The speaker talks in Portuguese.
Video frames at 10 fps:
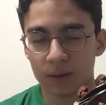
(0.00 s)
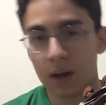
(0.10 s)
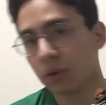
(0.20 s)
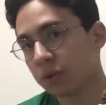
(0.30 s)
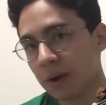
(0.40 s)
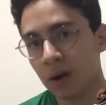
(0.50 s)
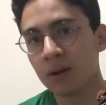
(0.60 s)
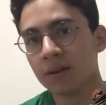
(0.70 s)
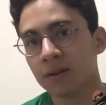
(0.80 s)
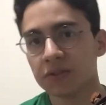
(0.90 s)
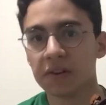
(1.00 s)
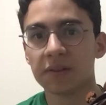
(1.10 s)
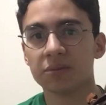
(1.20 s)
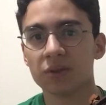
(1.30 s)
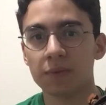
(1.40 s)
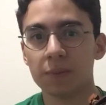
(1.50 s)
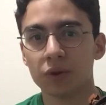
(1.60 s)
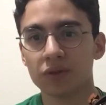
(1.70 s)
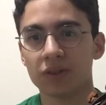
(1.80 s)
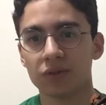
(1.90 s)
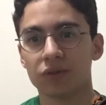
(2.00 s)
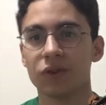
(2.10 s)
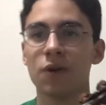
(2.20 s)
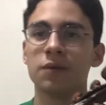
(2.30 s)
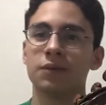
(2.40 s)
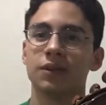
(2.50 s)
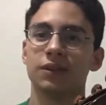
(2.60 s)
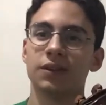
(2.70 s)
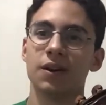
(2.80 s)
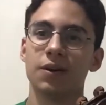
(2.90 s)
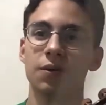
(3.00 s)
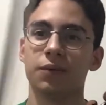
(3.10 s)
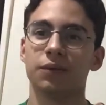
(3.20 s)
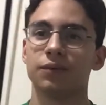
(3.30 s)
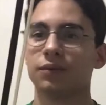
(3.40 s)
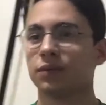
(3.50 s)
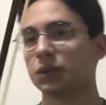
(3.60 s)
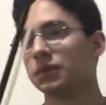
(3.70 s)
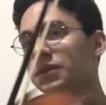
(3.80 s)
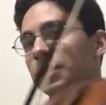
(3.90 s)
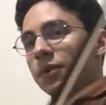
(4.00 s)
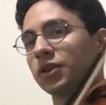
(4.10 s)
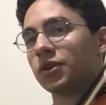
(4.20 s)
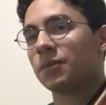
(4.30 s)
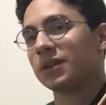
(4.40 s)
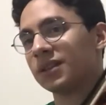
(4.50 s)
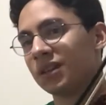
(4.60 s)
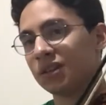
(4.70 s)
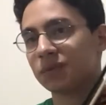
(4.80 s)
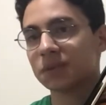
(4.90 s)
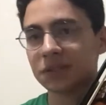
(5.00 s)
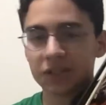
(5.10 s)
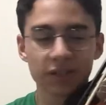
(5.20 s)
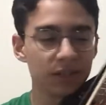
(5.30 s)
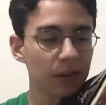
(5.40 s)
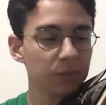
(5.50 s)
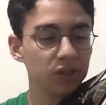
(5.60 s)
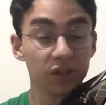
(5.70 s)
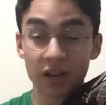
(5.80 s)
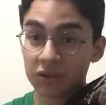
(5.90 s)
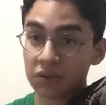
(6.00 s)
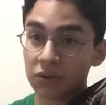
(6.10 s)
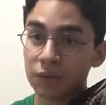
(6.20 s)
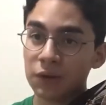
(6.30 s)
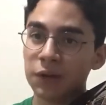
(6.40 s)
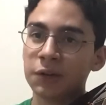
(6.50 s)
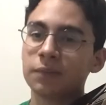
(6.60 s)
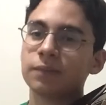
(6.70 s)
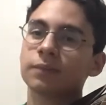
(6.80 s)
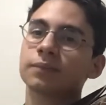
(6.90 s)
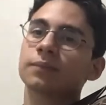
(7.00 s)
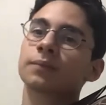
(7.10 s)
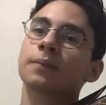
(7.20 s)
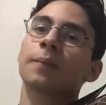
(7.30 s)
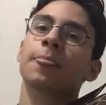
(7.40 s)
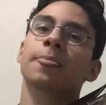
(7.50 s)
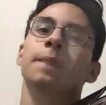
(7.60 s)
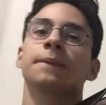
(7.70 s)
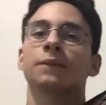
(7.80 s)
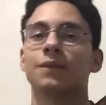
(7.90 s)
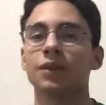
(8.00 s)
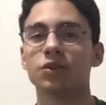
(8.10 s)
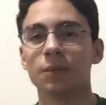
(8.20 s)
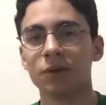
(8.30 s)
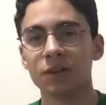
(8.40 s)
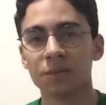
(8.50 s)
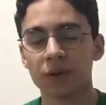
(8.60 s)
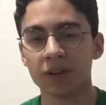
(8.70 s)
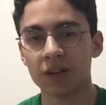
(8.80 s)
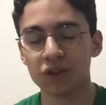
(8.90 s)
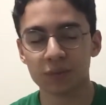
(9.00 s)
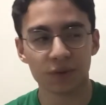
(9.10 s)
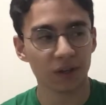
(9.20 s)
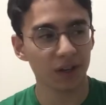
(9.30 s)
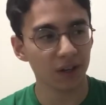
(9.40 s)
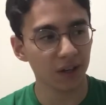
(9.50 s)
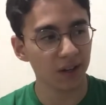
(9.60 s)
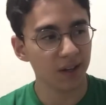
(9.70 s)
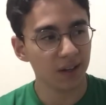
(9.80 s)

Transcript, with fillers: na última aula nós falamos sobre produção do som, então se você praticou bastante você já sabe tirar som do violino e isso é muito importante porque